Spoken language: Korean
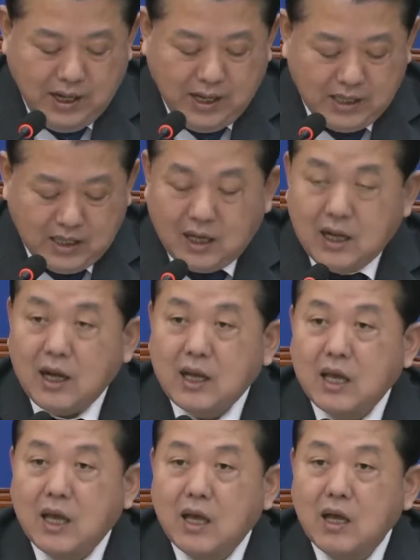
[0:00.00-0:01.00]

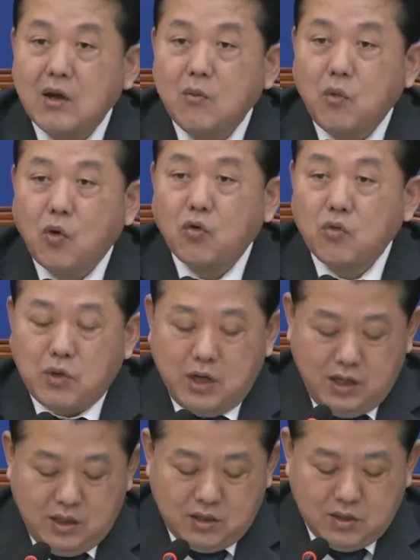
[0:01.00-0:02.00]
안타깝게
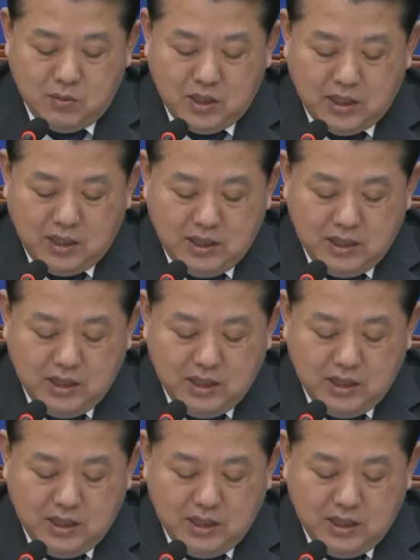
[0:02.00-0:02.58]
목숨을 잃었습니다.